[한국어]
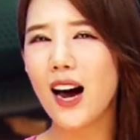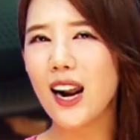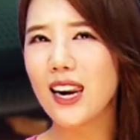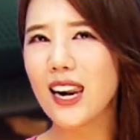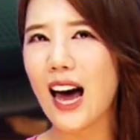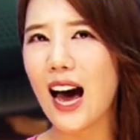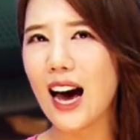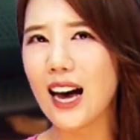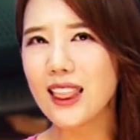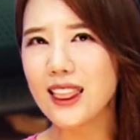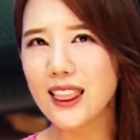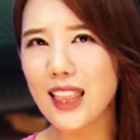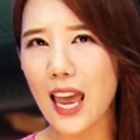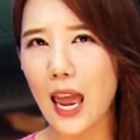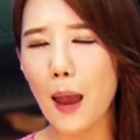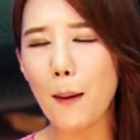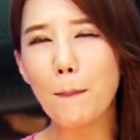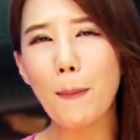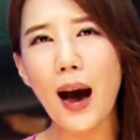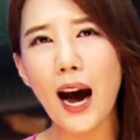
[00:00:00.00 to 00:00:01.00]

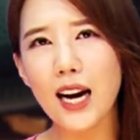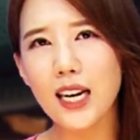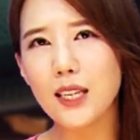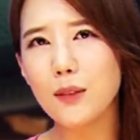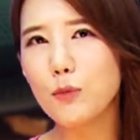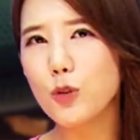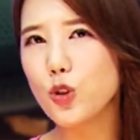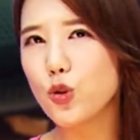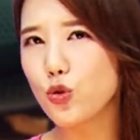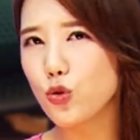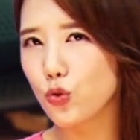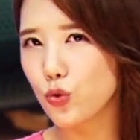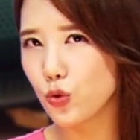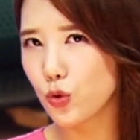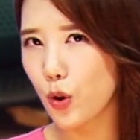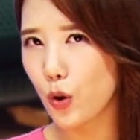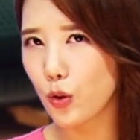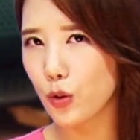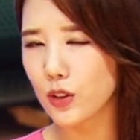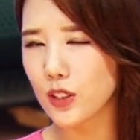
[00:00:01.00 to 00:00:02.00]
라떼, 발음은
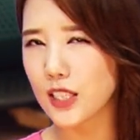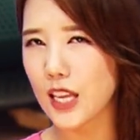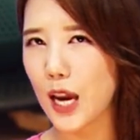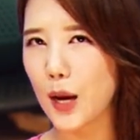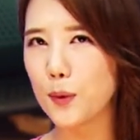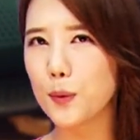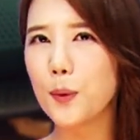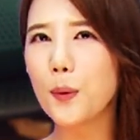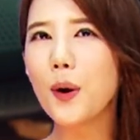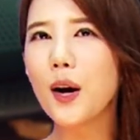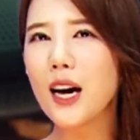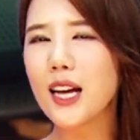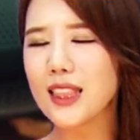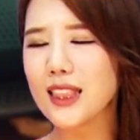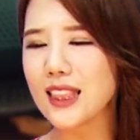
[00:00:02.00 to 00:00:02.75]
중국어로 그대로